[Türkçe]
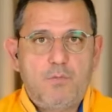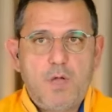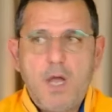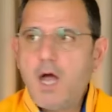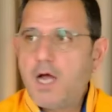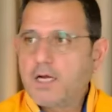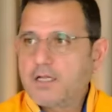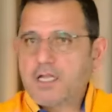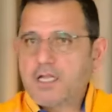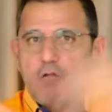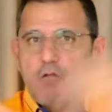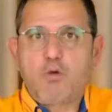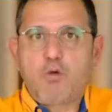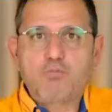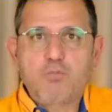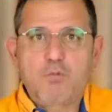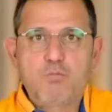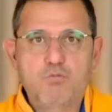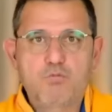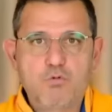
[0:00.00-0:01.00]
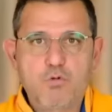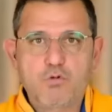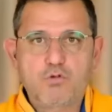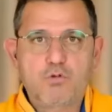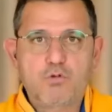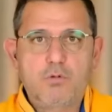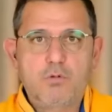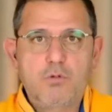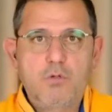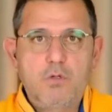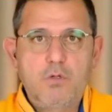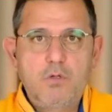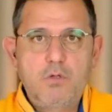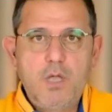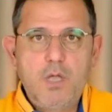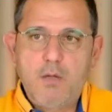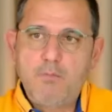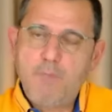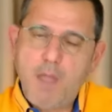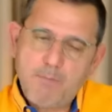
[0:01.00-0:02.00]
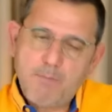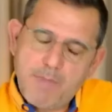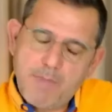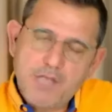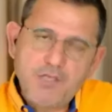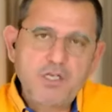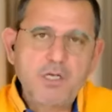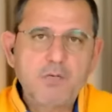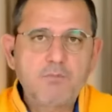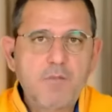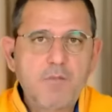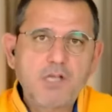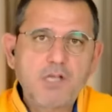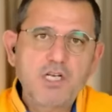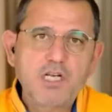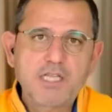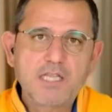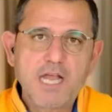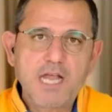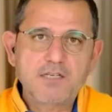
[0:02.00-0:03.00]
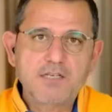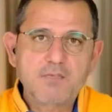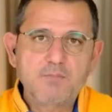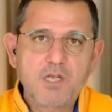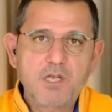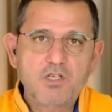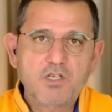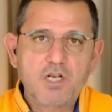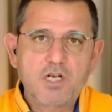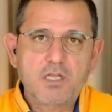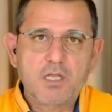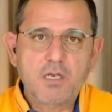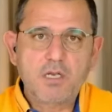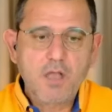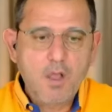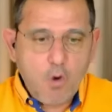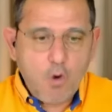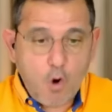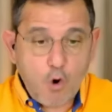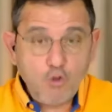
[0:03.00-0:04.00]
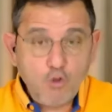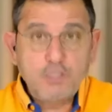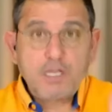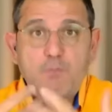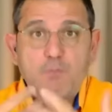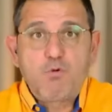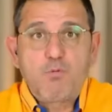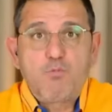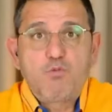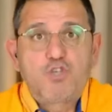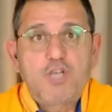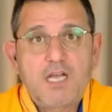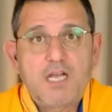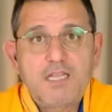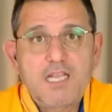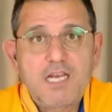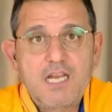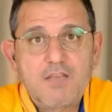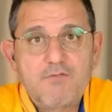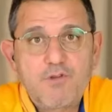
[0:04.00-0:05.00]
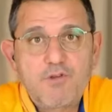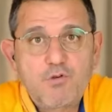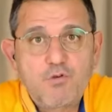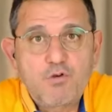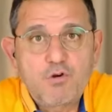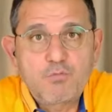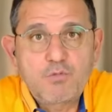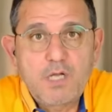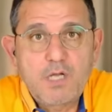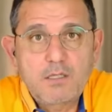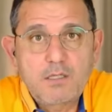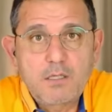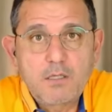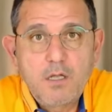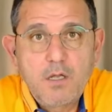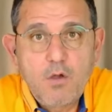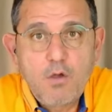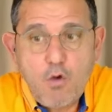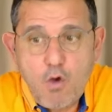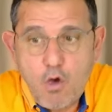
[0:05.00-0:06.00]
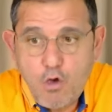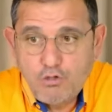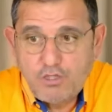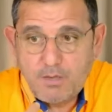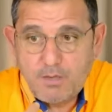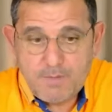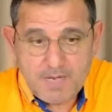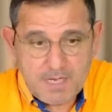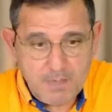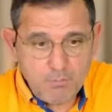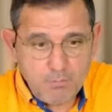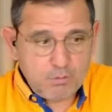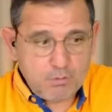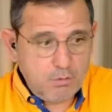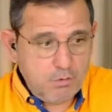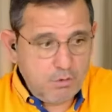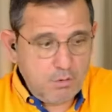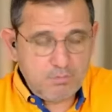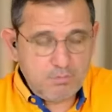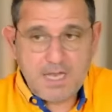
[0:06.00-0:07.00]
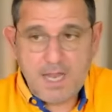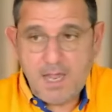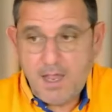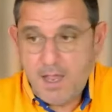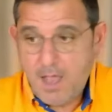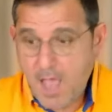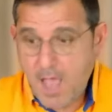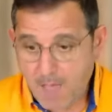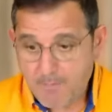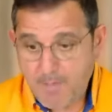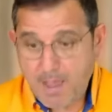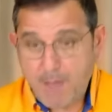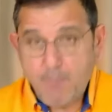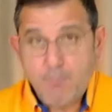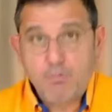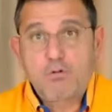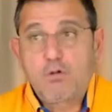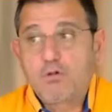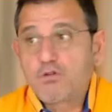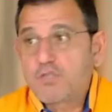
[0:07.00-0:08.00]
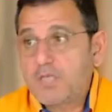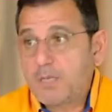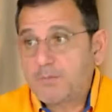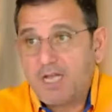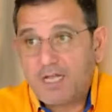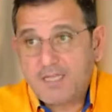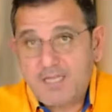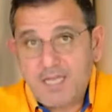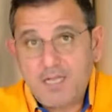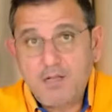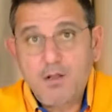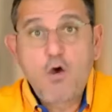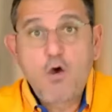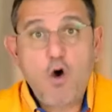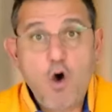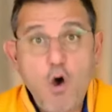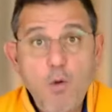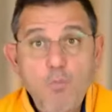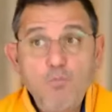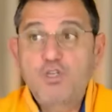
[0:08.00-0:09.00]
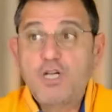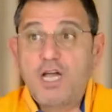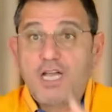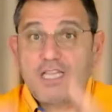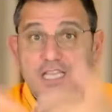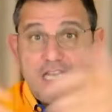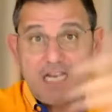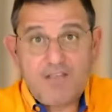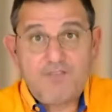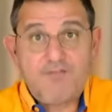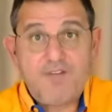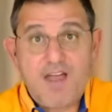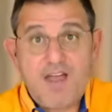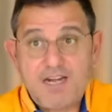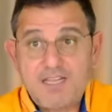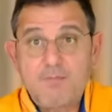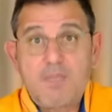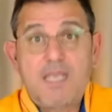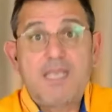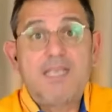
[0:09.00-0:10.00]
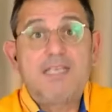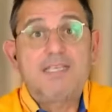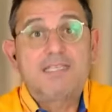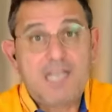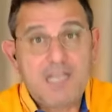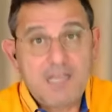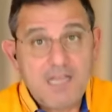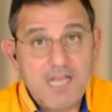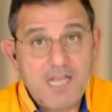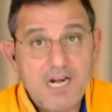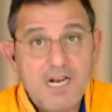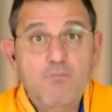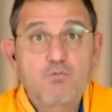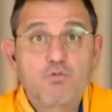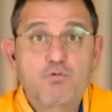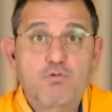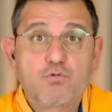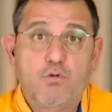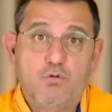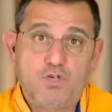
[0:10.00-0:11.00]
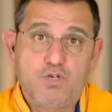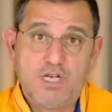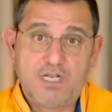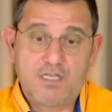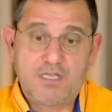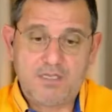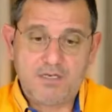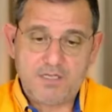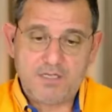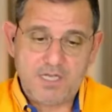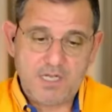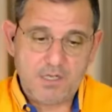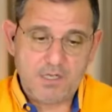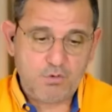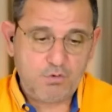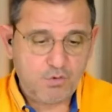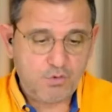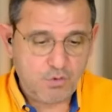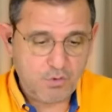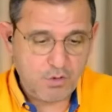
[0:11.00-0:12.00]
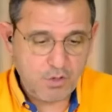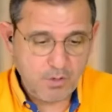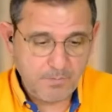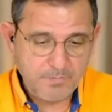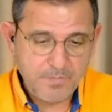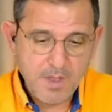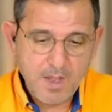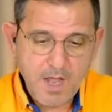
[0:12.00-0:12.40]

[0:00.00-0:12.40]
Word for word: Ardından toplum mutlu olsun. Ha, ben bencil, bencillik dersiniz bencillik değil. O yüzden bu mücadeleyi veriyorum zaten. Önce benim mutluluğumsa ha ben mutlu olursam zaten o mücadeleyi verdiğinde insanlarla mutlu olacaktır diye düşünüyorum.